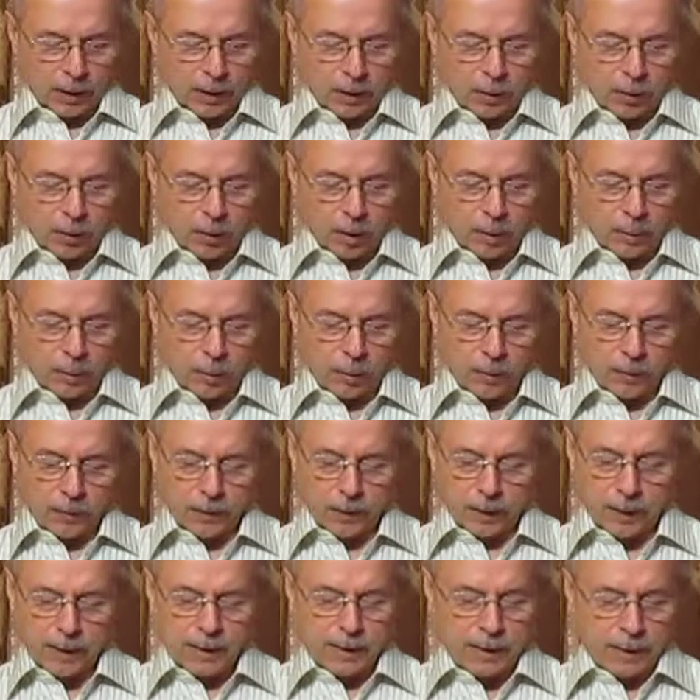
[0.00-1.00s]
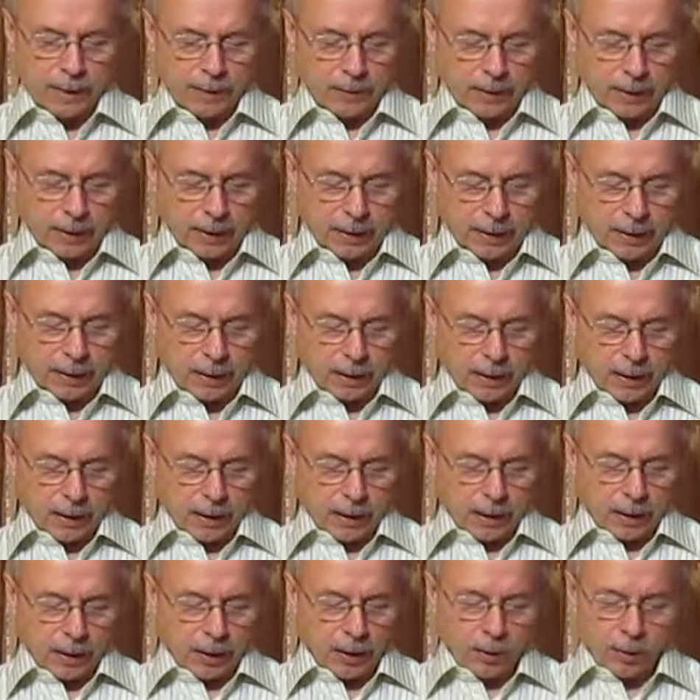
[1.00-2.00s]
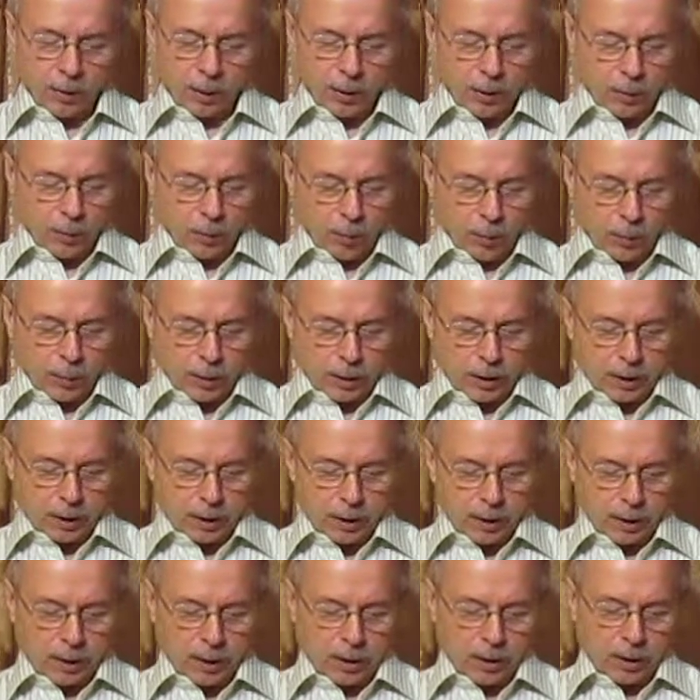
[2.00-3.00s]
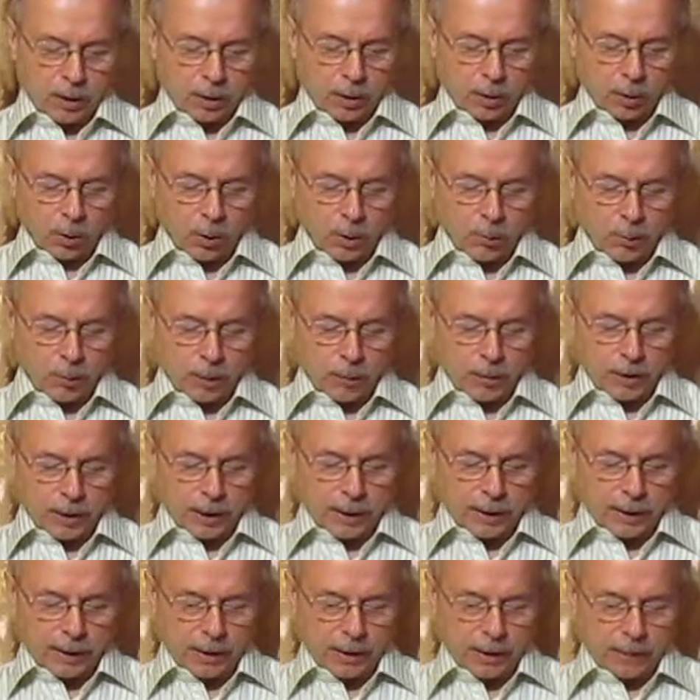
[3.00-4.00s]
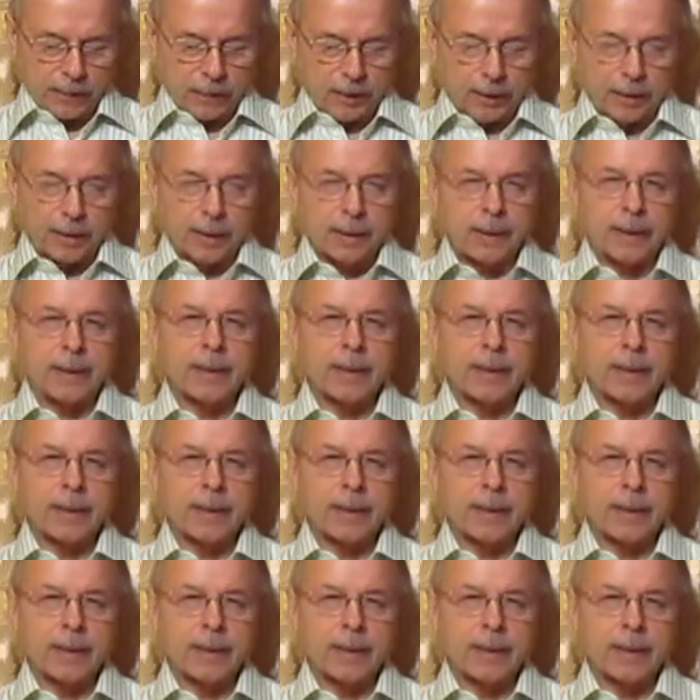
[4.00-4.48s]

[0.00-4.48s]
что любовь красивая, ее не купишь, что любовь счастливая,